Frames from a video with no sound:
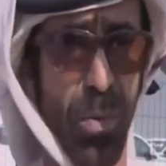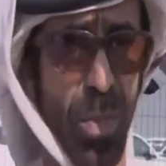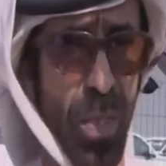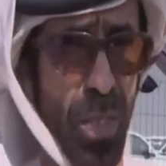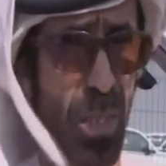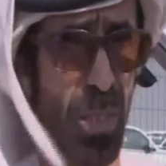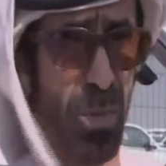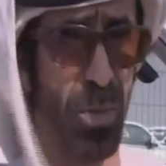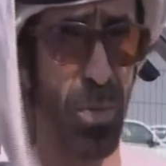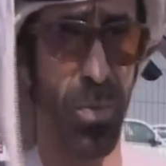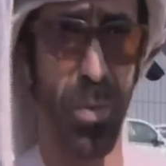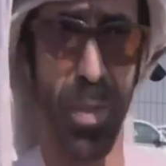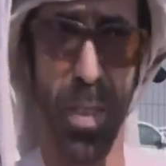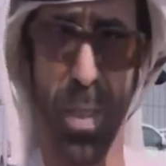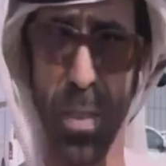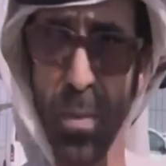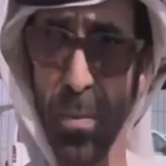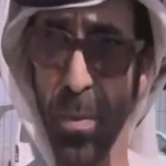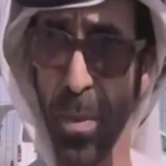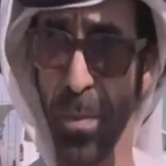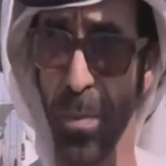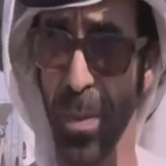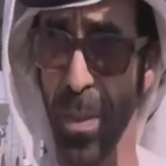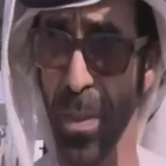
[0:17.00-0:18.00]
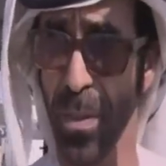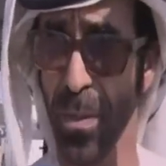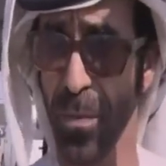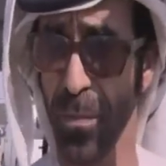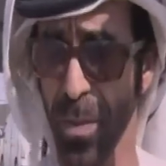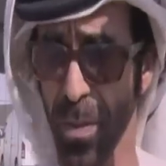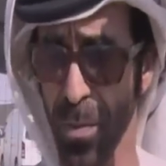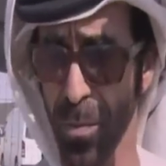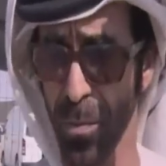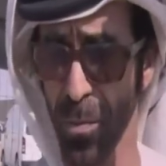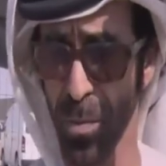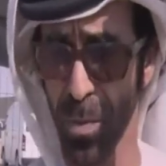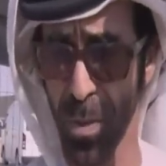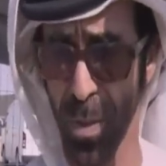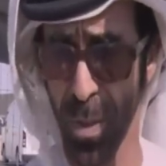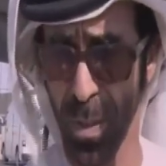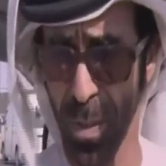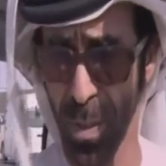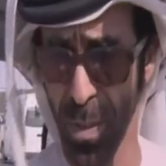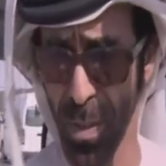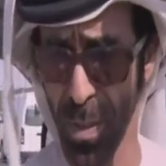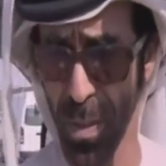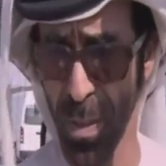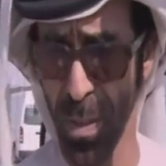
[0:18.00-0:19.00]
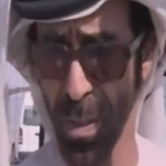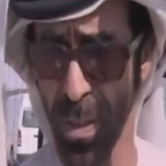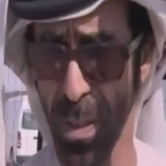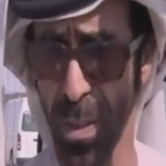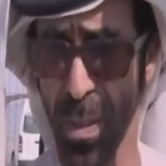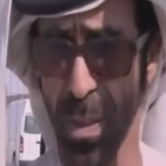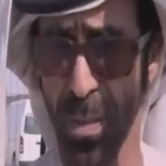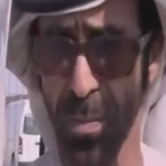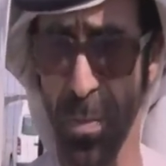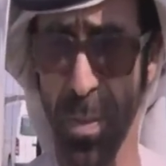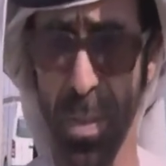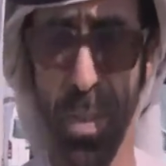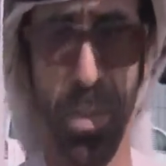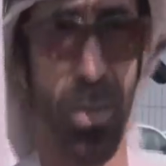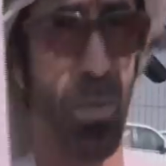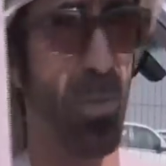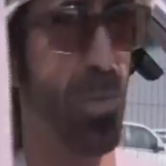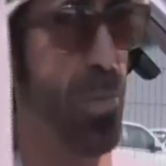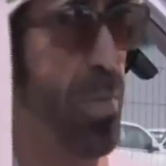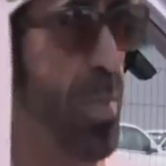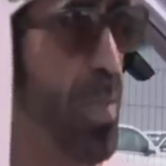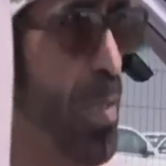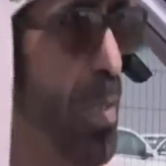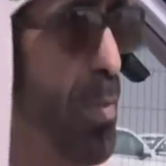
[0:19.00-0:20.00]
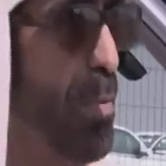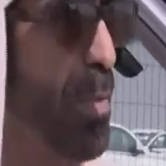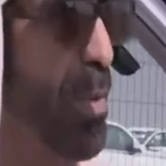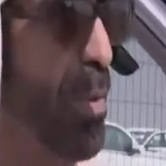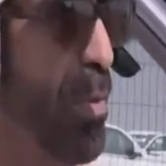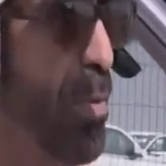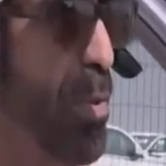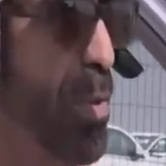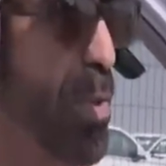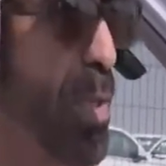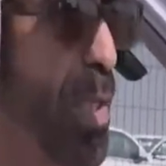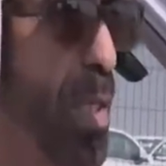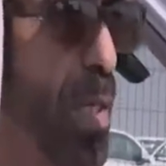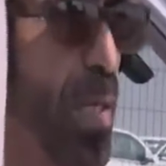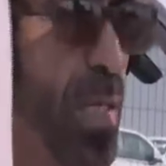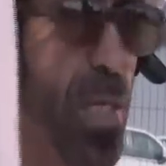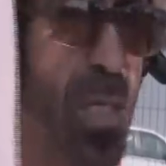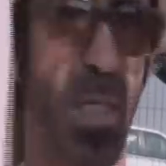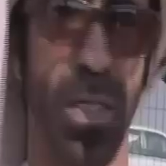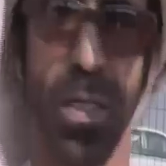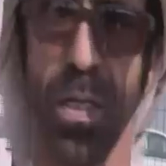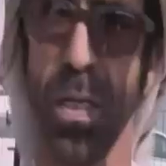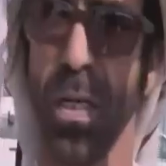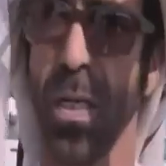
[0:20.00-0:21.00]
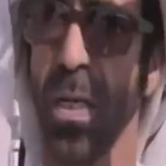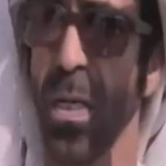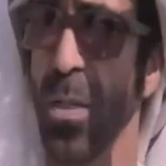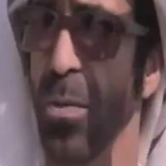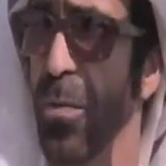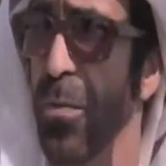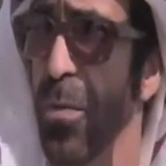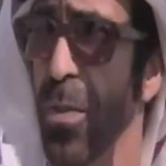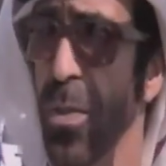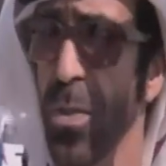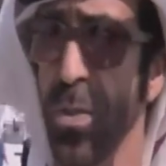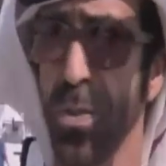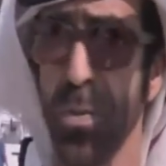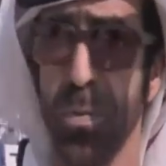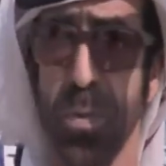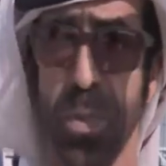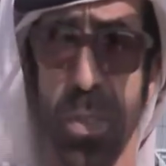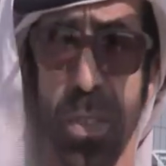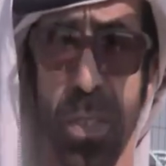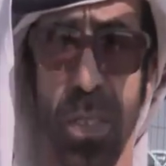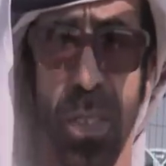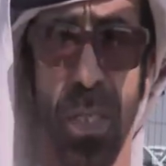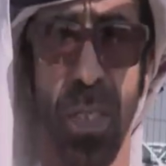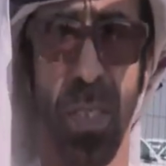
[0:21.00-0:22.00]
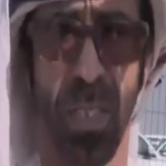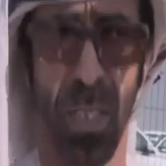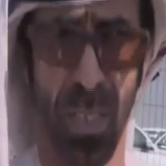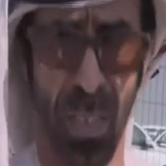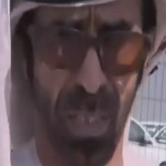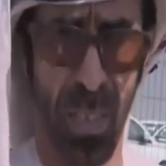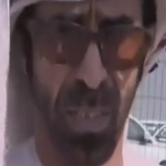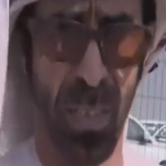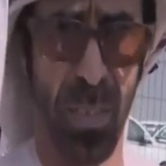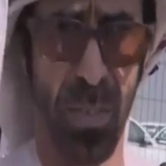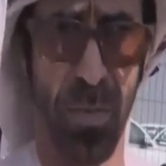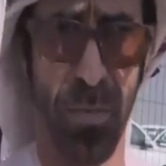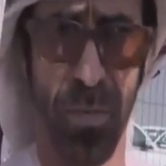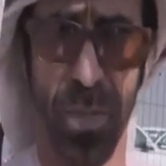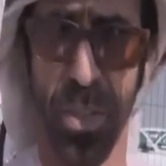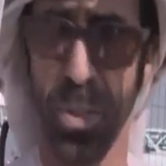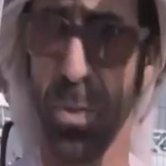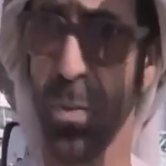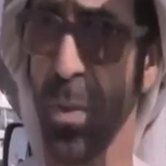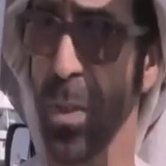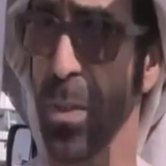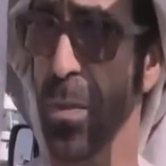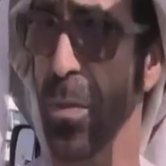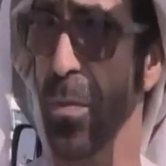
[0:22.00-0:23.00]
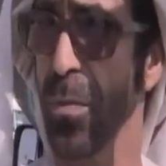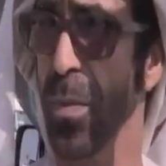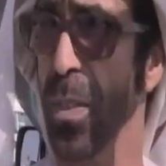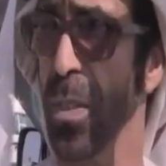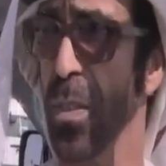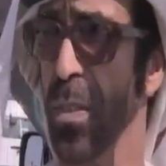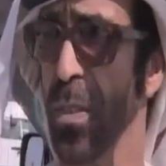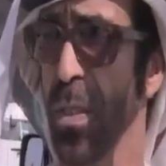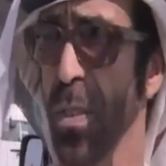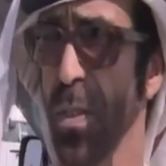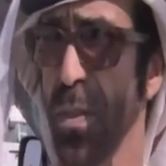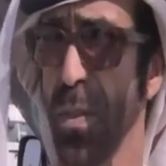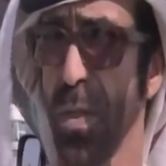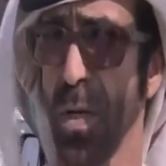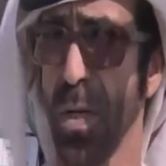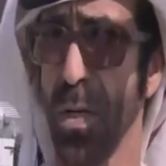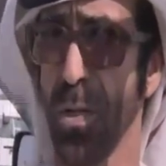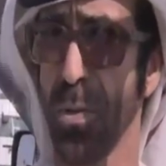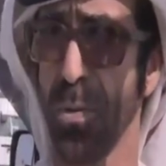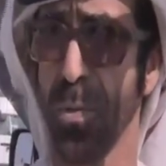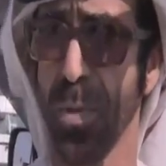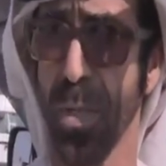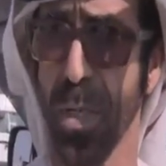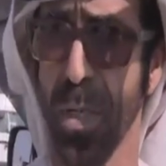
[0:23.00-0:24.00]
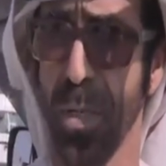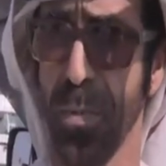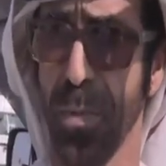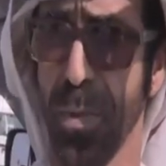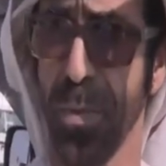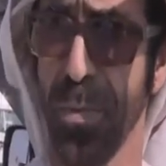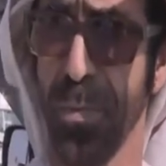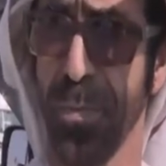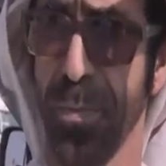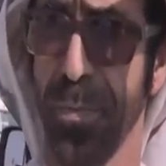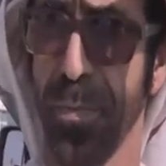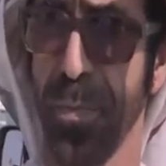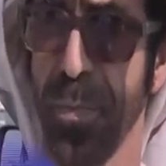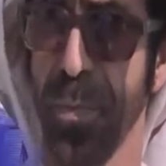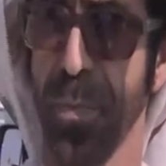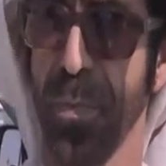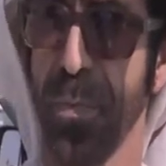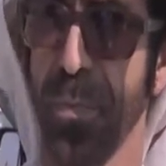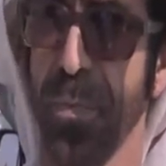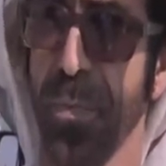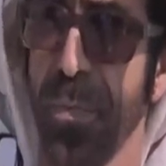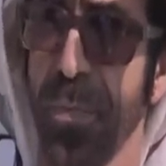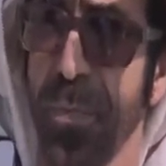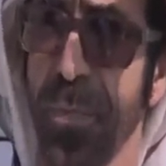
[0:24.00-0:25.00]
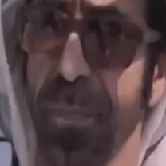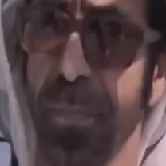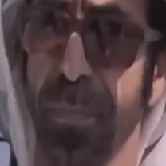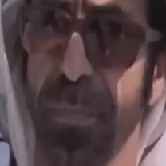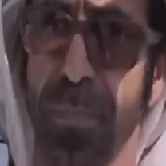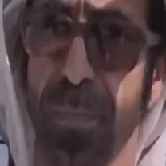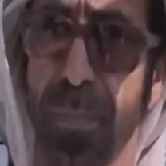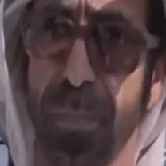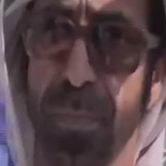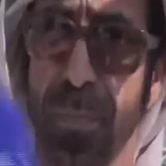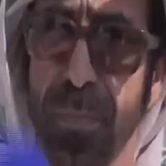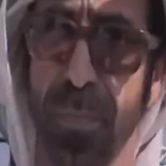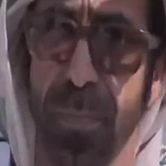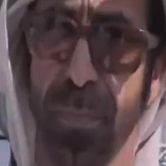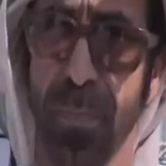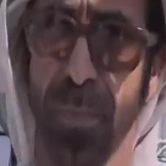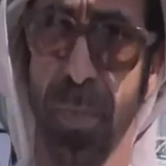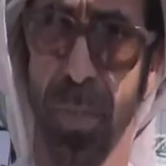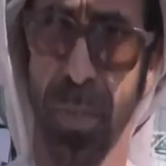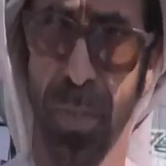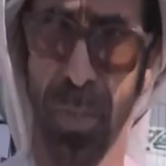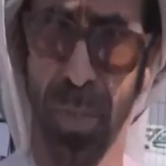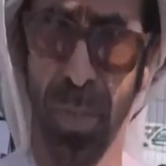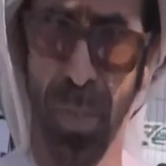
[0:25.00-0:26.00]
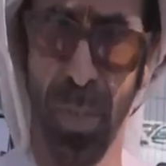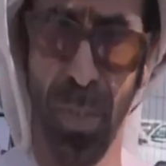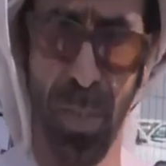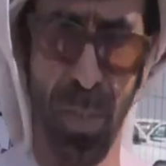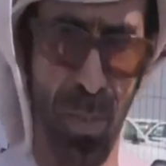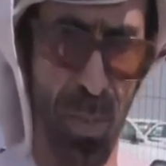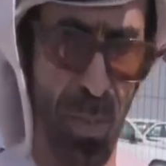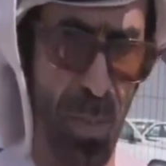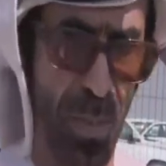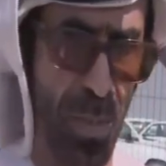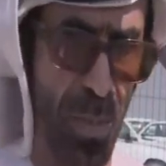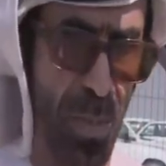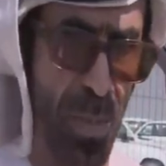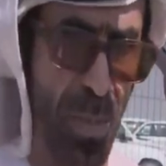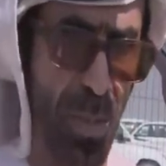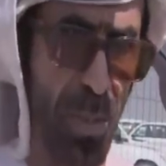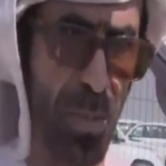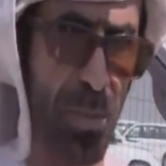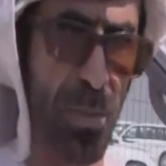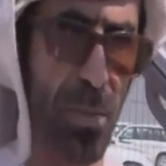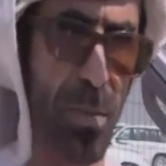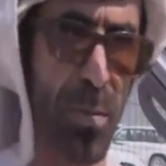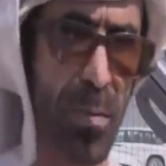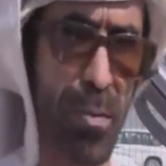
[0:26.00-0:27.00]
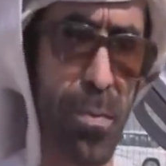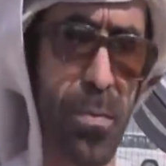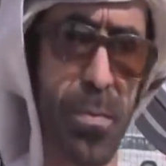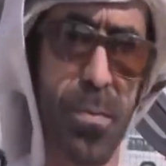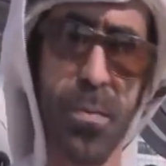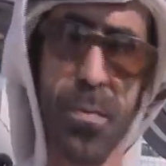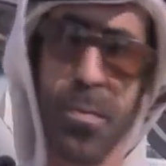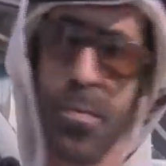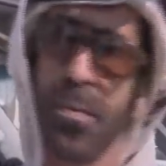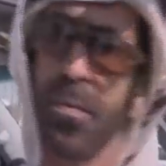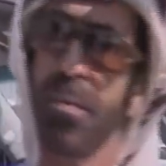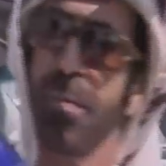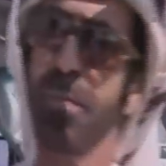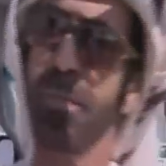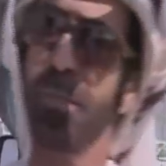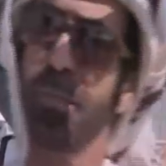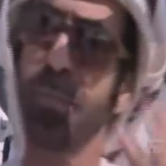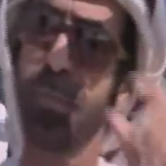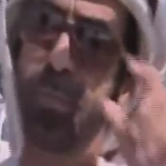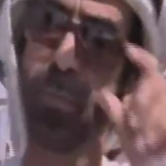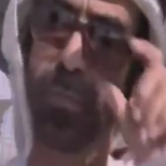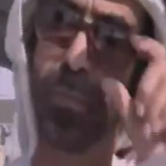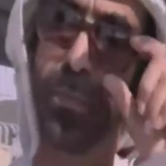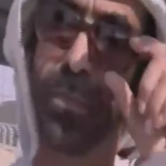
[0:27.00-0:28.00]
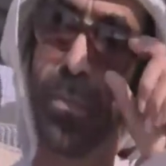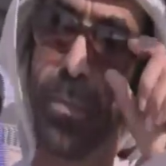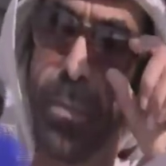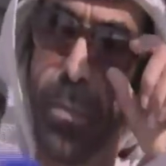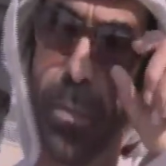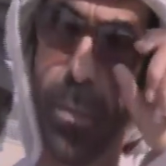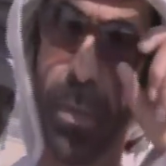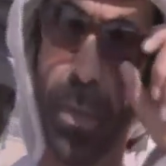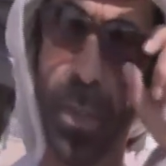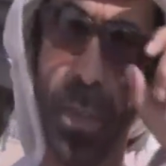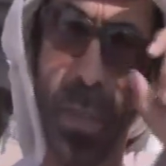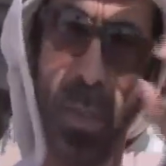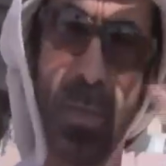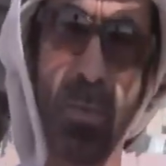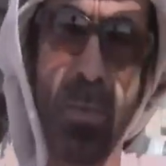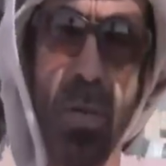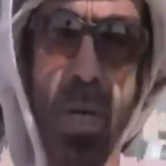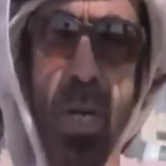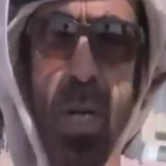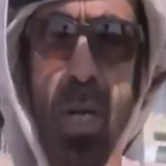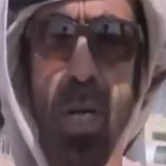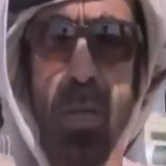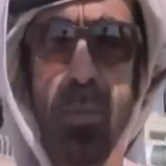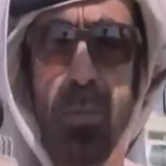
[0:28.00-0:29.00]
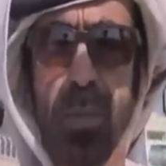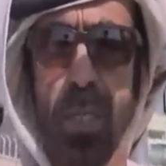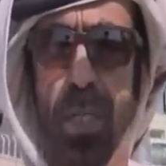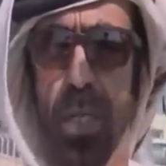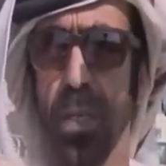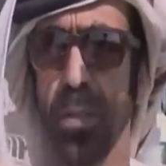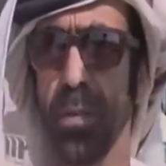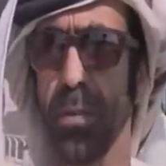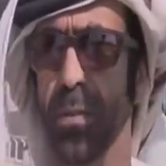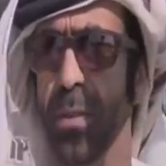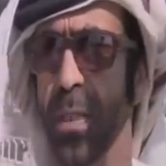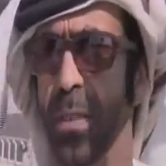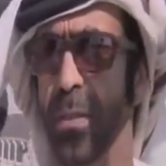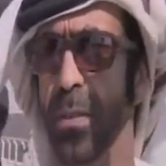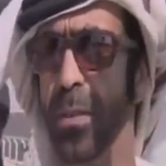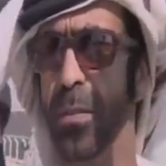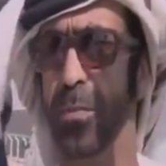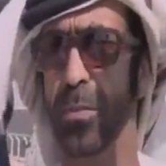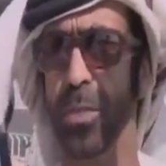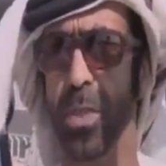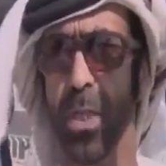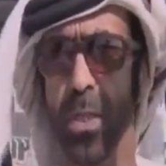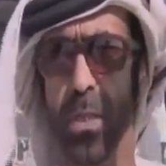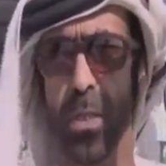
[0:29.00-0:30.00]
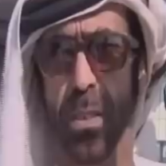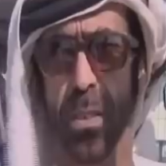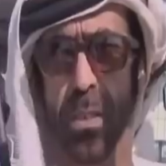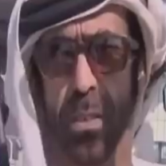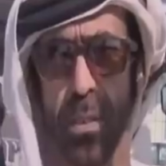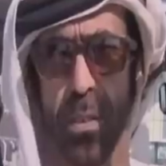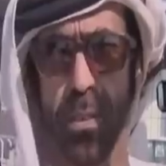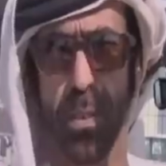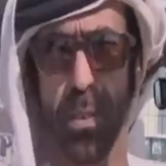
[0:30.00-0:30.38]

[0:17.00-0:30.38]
والله طول أنا ما بركض في الرموز الحين لكن بيركضون الرابع وإن شاء الله الله يوفق الجميع لكن نحن في الأشواط الباقية الثالث والرابع عندك في الشوط الثالث والرابع إن شاء الله إذا الله راد نعم حدثنا عن مشاركتك والله الحمد لله جايين مشاركين